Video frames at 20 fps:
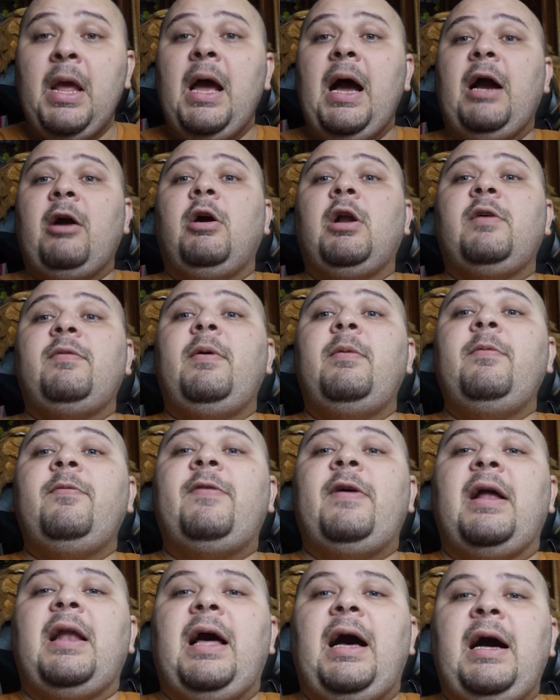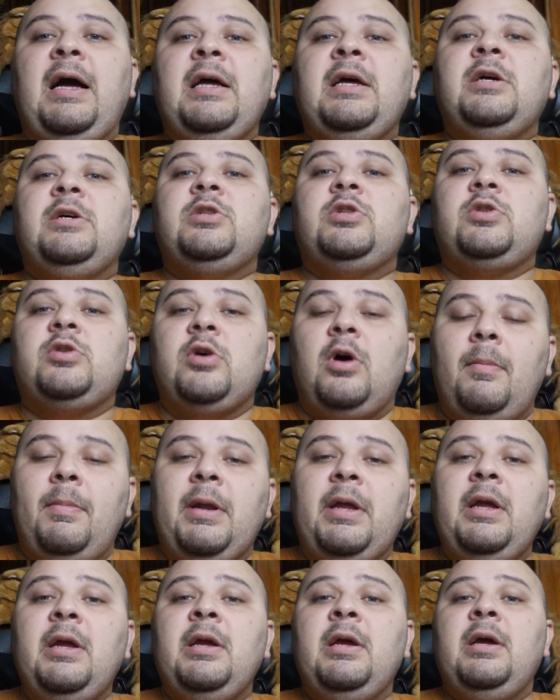Agora vamos falar
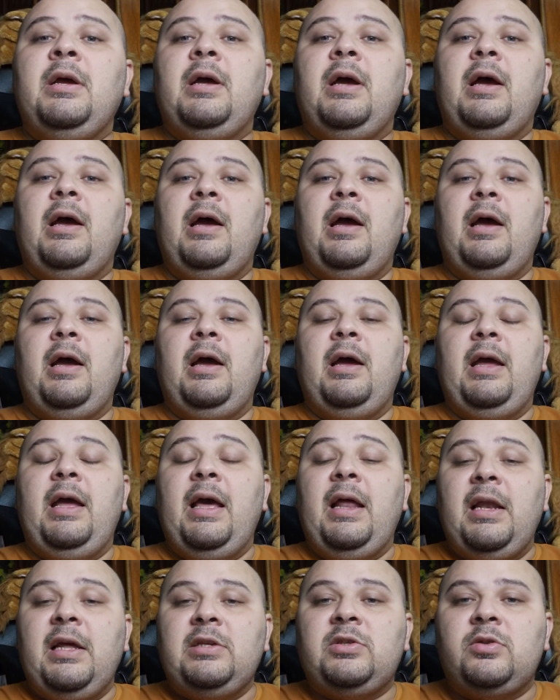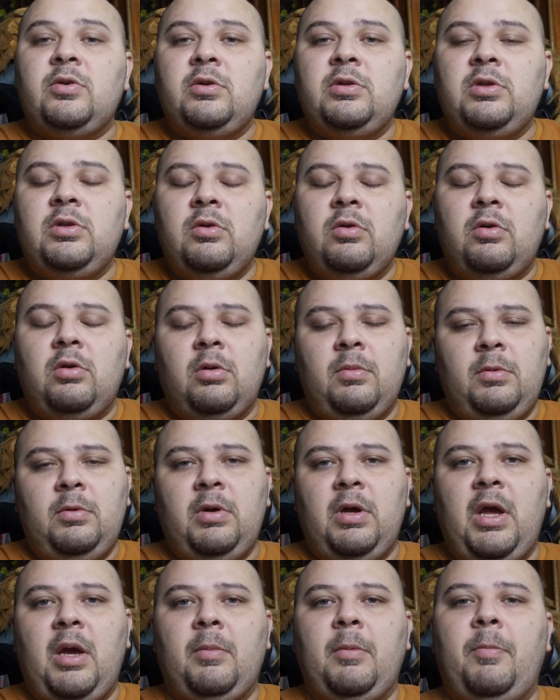sobre é, eleições no Clube do
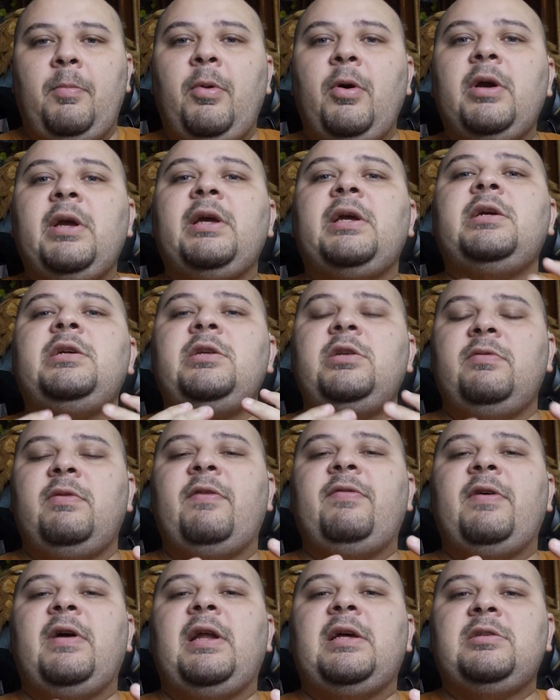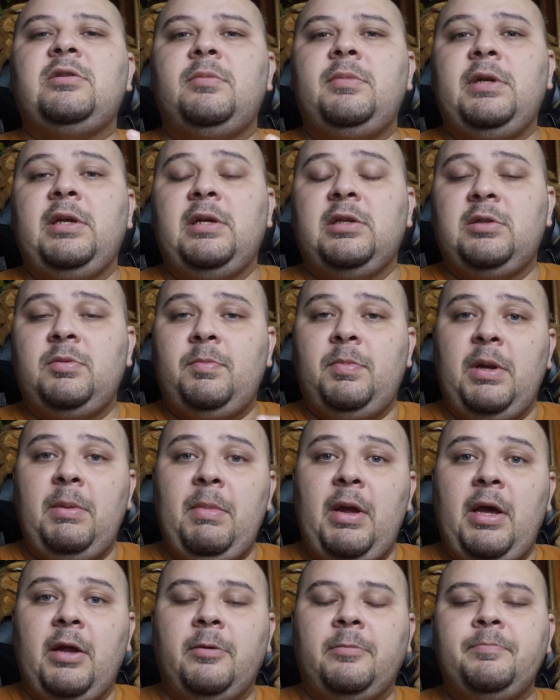Remo. Por que, que a gente vai falar sobre isso?
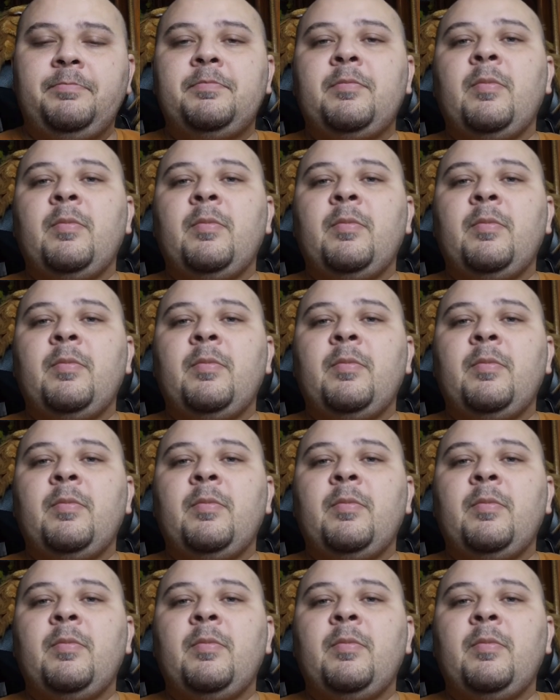Primeiro,